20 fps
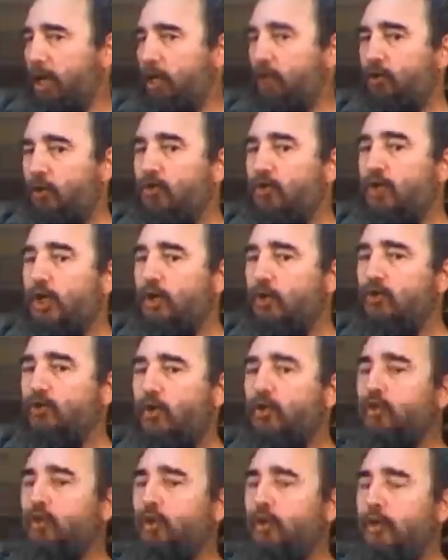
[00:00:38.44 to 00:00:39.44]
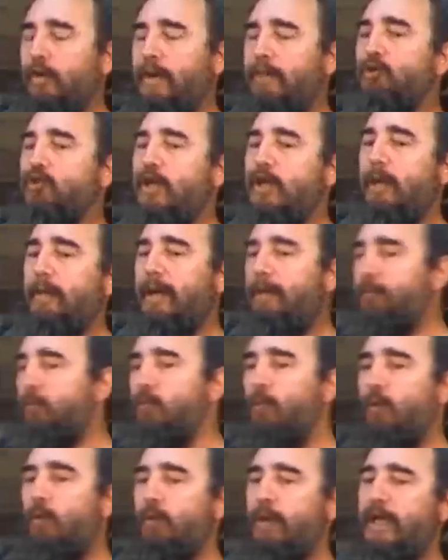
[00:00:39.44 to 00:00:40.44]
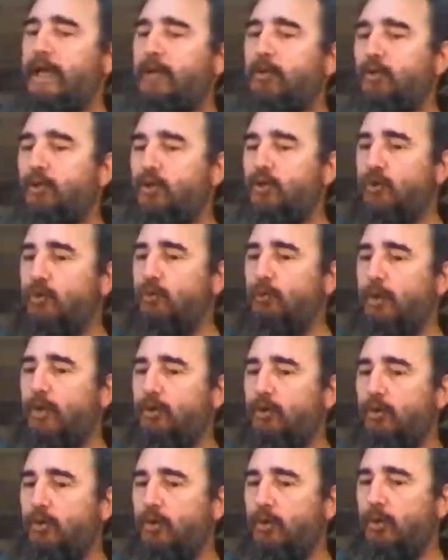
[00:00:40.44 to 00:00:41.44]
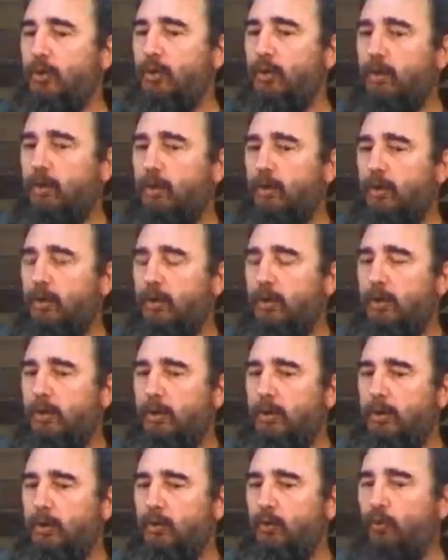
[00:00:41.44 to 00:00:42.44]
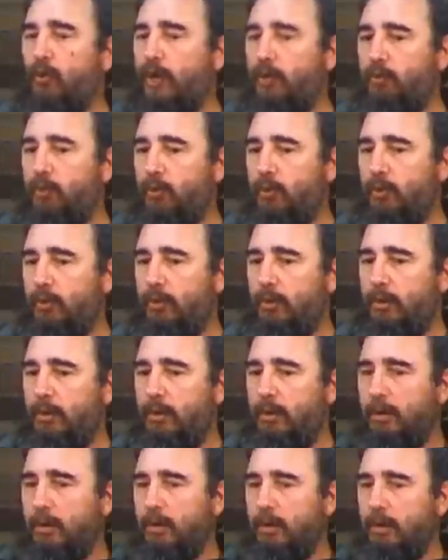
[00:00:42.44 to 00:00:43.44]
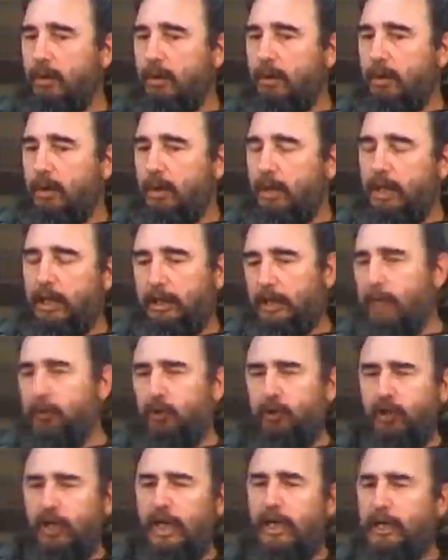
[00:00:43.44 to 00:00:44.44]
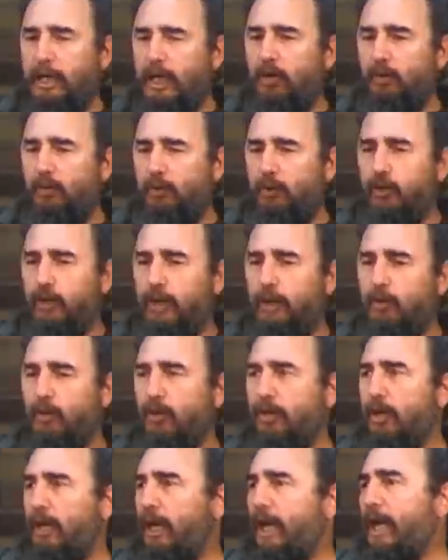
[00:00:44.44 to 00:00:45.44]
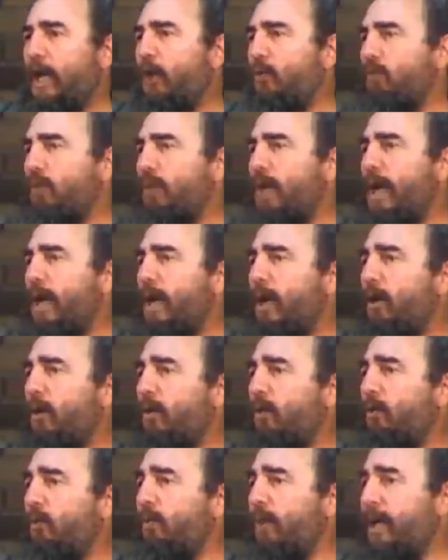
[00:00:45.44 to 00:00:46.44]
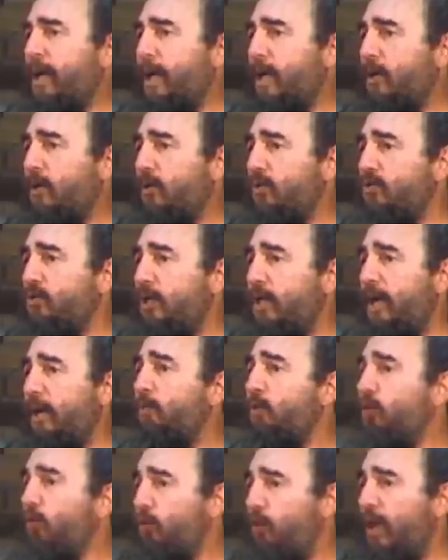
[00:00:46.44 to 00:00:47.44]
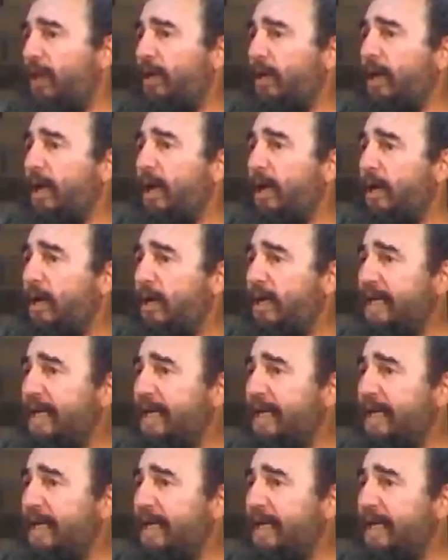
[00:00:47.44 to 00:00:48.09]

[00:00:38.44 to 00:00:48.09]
Entonces nosotros debemos saber promover a todos esos cuadros nuevos y estamos tranquilos porque hemos creado una obra que consideramos duradera,